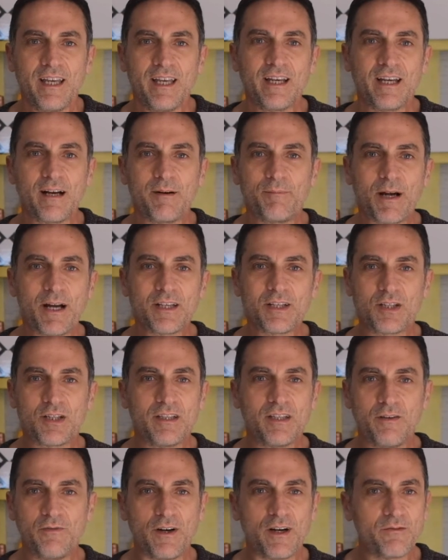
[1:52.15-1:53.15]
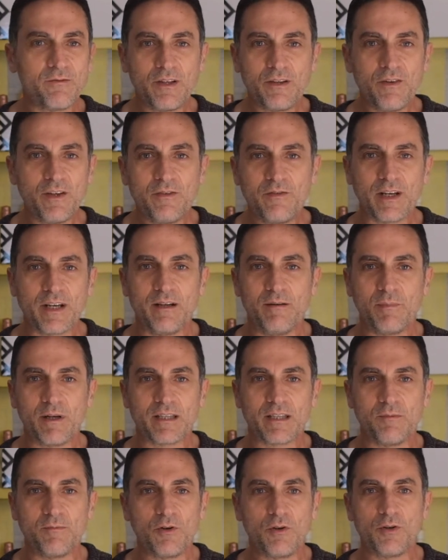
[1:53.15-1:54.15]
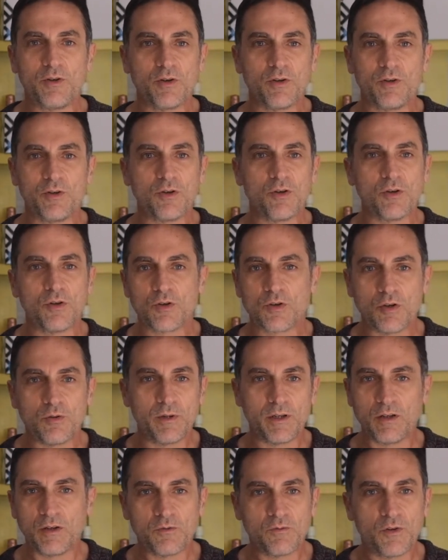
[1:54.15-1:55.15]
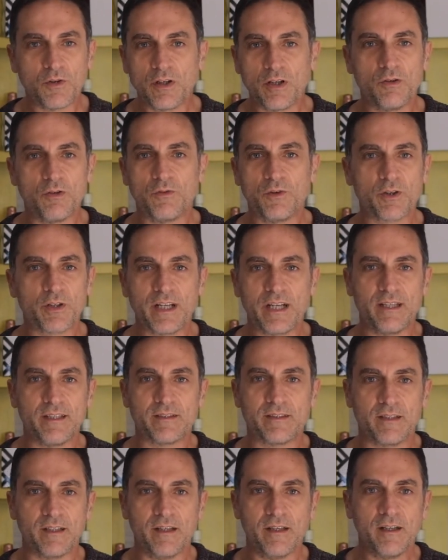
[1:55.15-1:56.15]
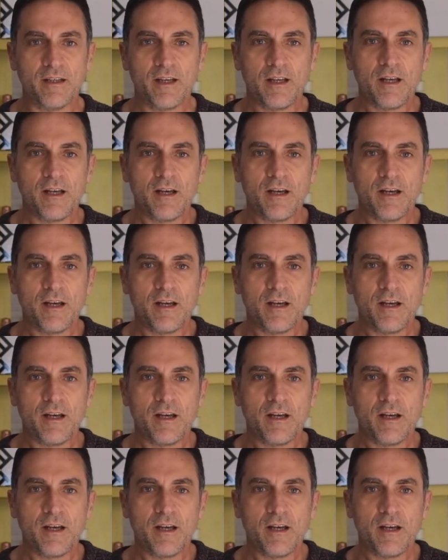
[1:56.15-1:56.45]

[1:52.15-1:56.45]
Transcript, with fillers: incapaci di farvi vivere il matrimonio come lo, voi lo vorreste.